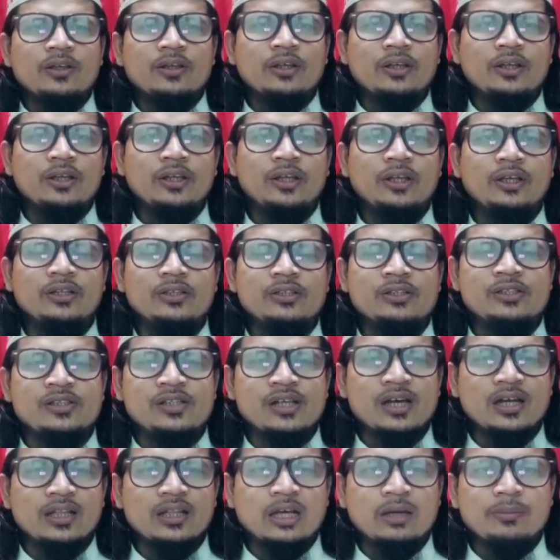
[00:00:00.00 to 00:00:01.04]
कि
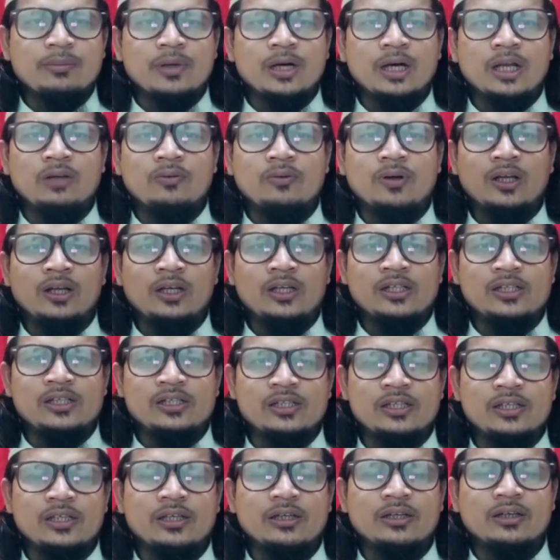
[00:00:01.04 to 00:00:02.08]
ज़्यादा माल वाले
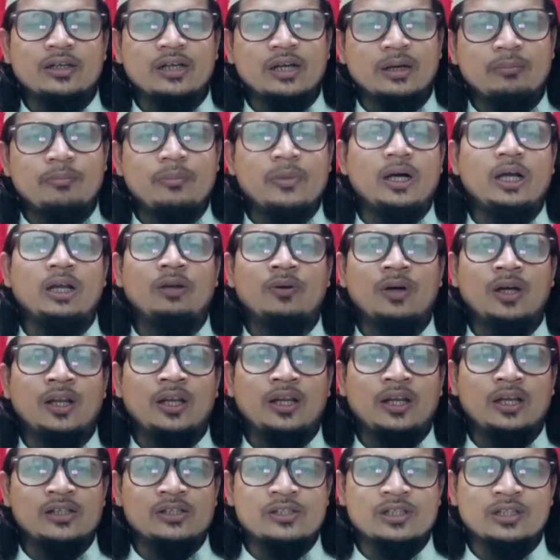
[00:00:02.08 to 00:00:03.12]
से कम माल
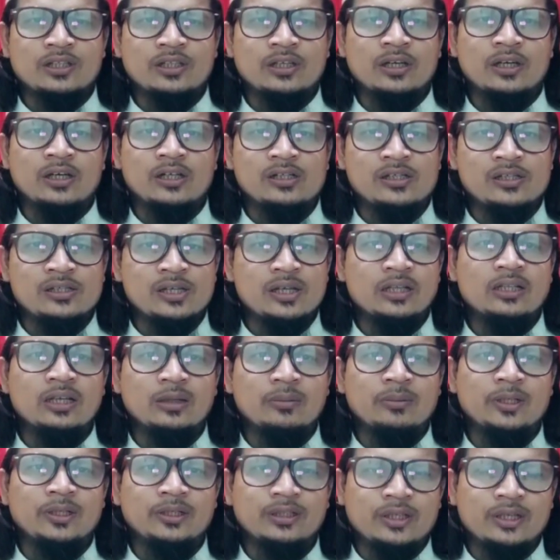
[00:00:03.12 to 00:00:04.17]
वाले का सदका ज़्यादा
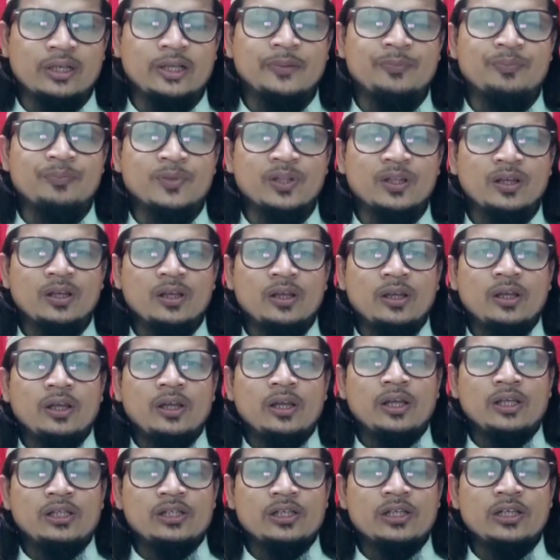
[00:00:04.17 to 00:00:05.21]
बेहतर है
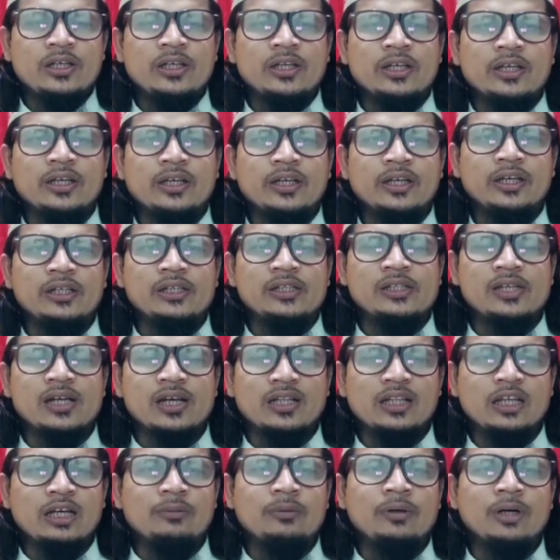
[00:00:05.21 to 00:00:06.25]
इसलिए कि
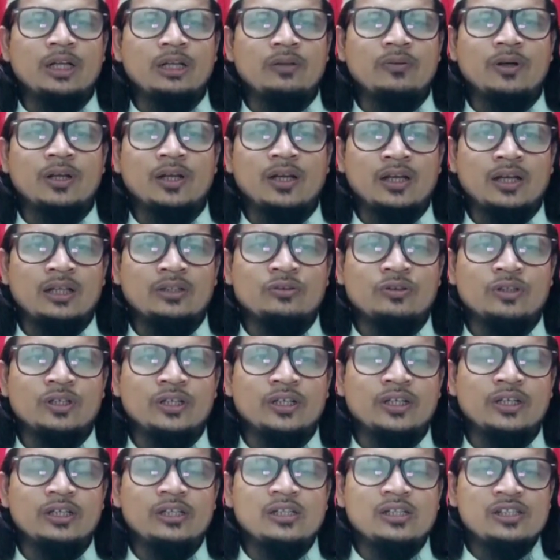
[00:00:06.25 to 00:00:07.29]
ज़्यादा माल वाला जो
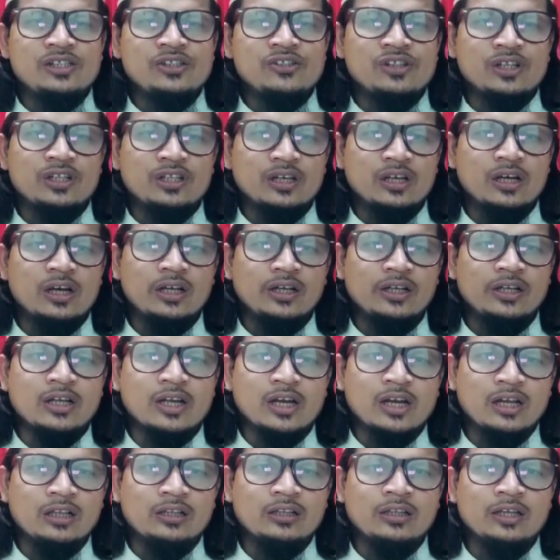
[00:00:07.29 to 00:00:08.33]
है सदका
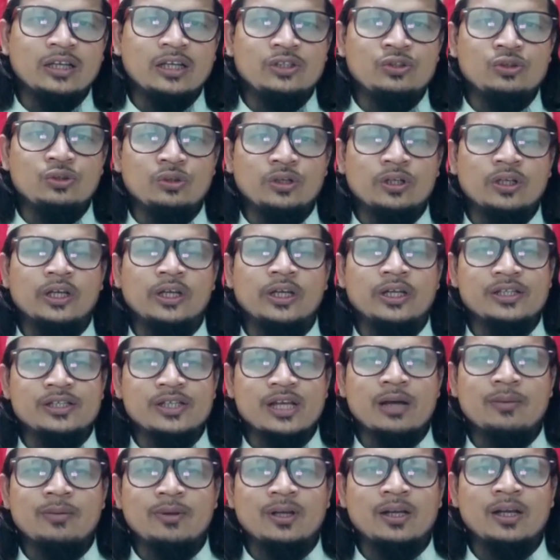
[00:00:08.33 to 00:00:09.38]
निकालता है जोड़कर
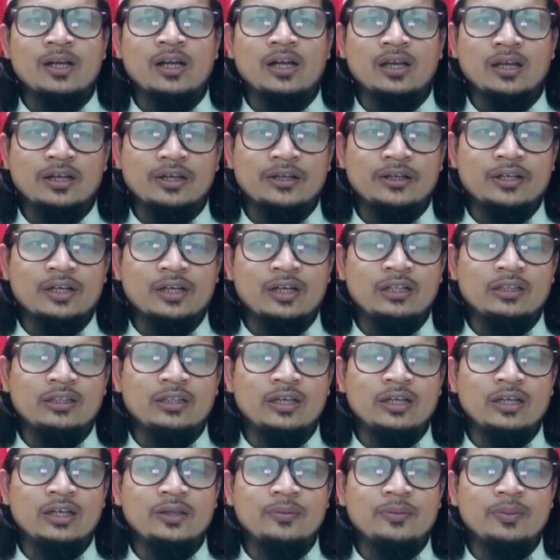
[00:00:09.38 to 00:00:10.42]
हिसाब लगा कर
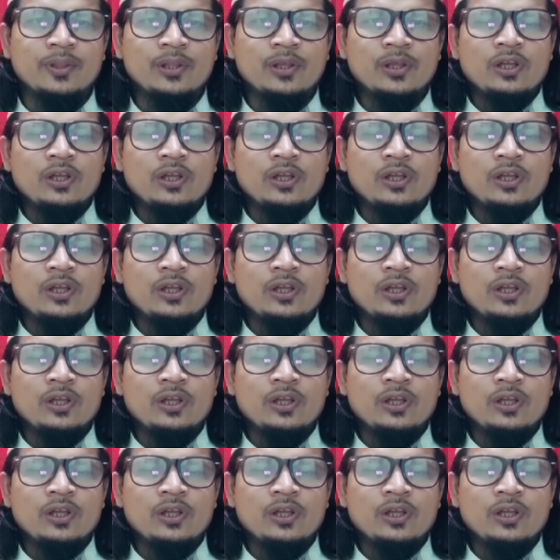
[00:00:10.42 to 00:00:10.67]
निकालता है